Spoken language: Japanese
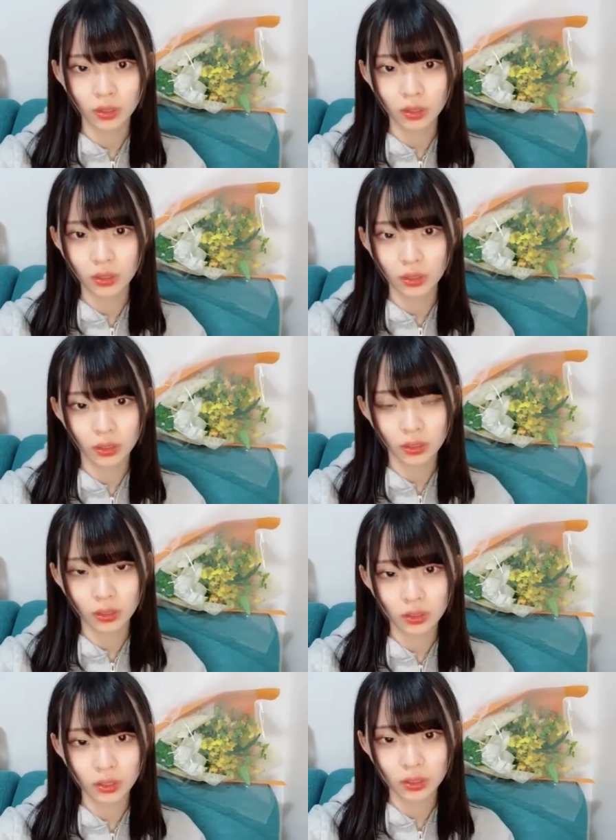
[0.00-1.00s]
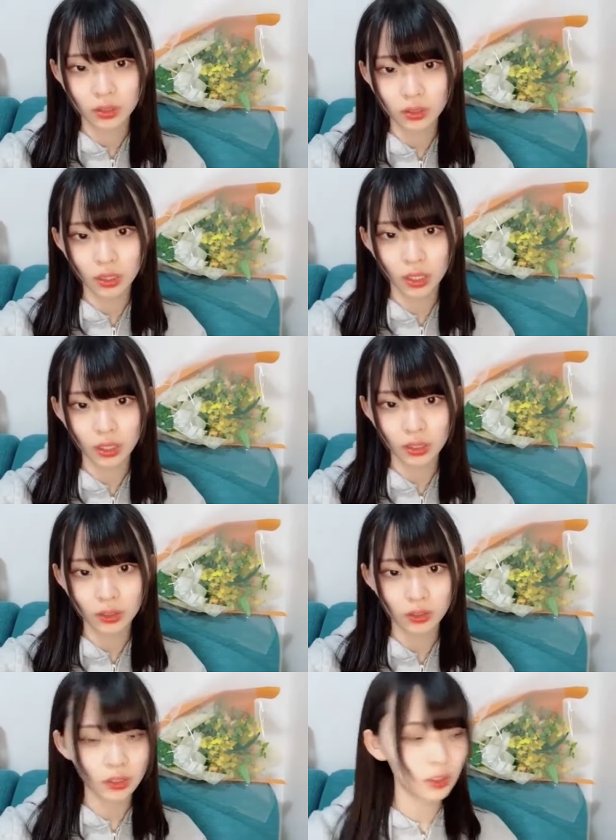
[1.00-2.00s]
天中のひろさんしょうさんありが
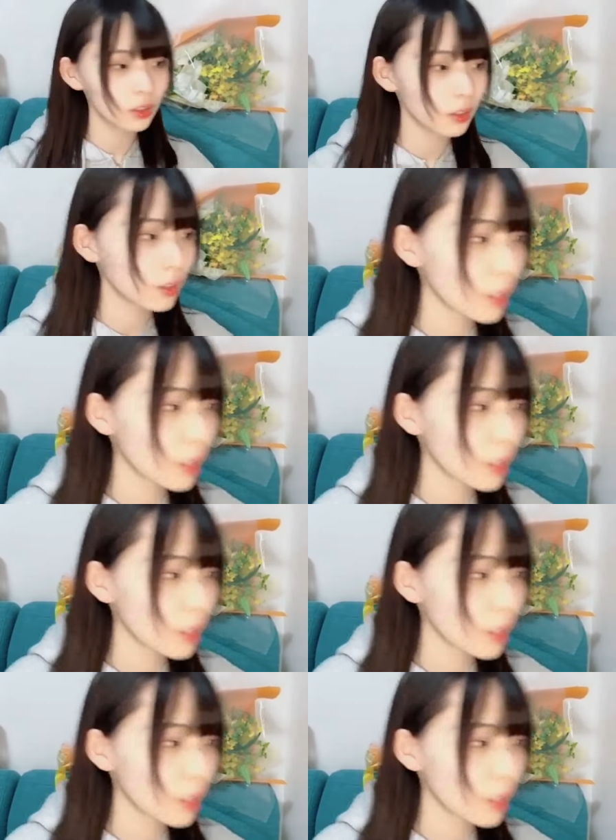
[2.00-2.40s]
とうちゅうちゅう